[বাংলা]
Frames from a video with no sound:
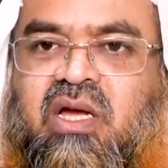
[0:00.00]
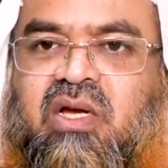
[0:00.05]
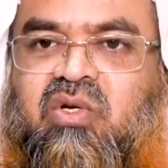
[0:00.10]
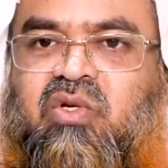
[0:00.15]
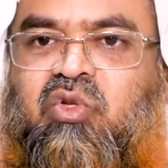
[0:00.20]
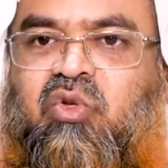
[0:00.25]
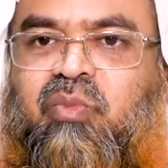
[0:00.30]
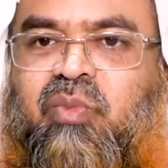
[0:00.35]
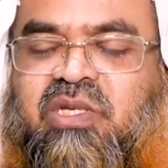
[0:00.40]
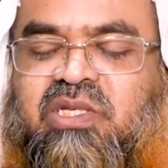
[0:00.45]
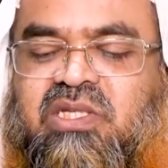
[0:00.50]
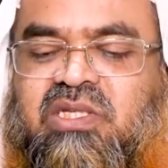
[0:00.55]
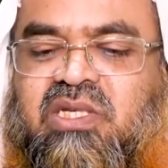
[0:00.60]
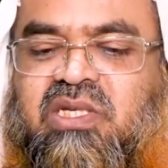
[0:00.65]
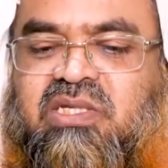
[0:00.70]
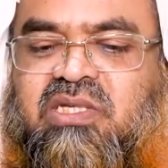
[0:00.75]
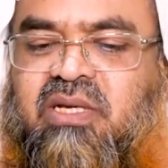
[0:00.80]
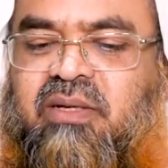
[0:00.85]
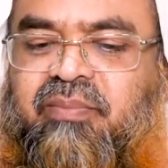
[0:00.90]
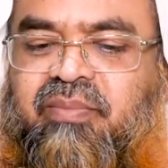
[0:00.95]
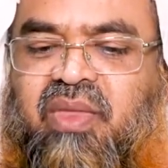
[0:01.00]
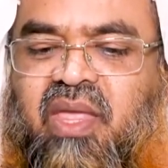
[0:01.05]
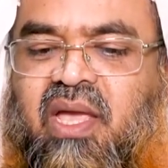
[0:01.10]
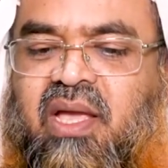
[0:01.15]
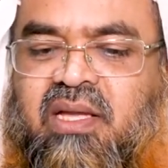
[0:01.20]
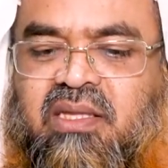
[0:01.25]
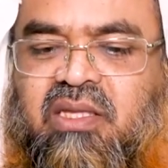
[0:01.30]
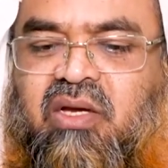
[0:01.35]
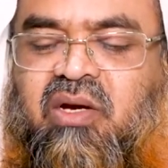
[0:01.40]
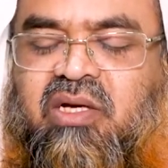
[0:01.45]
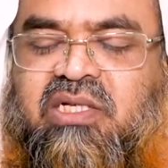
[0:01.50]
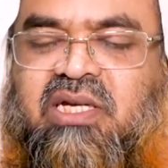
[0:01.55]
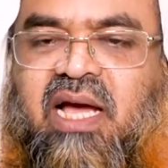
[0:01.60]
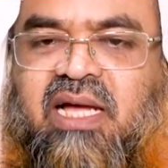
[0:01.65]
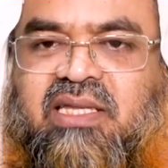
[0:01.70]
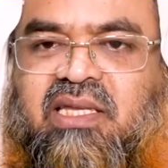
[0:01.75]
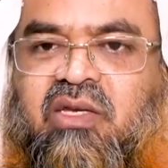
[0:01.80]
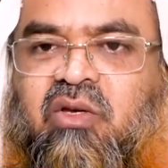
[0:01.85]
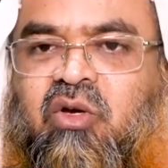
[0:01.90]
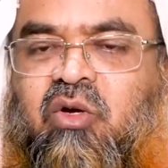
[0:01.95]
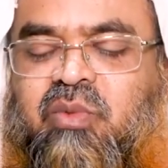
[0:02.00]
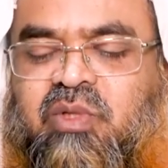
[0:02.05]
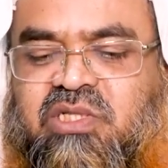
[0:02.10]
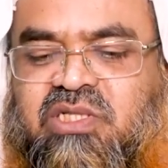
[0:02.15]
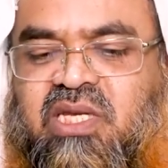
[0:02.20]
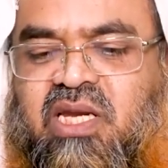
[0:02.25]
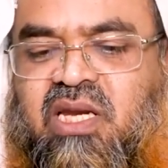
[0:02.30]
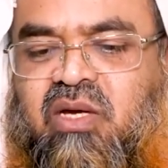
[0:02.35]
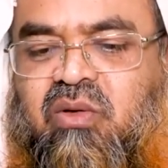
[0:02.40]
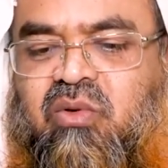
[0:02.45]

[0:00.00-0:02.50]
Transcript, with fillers: সুযোগ পাচ্ছেন দিচ্ছেন তাহলে এটা আদায় হবে ইনশাল্লাহ